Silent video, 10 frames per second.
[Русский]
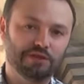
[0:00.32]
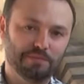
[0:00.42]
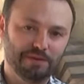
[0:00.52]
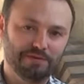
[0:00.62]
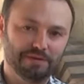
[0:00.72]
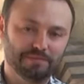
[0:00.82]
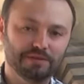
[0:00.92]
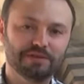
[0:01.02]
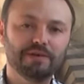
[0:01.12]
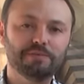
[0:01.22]
Всем привет!
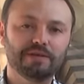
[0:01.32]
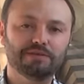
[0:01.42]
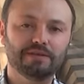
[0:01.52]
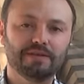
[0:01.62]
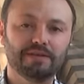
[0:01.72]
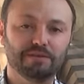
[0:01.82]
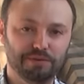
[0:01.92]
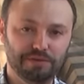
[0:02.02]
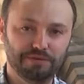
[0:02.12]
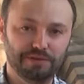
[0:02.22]
С вами, как всегда, я,
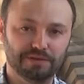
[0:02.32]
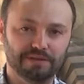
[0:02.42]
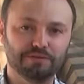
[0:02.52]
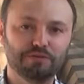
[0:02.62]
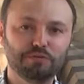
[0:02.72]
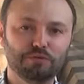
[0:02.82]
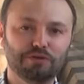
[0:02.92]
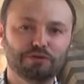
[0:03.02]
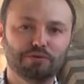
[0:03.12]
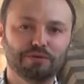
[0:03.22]
Дмитрий Фреско. Вы
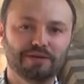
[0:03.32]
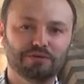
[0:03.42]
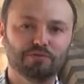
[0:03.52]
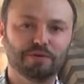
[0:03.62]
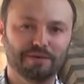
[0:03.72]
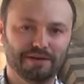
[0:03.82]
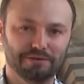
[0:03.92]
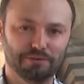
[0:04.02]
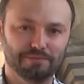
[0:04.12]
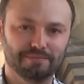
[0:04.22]
смотрите кулинарную
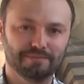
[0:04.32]
пропаганду.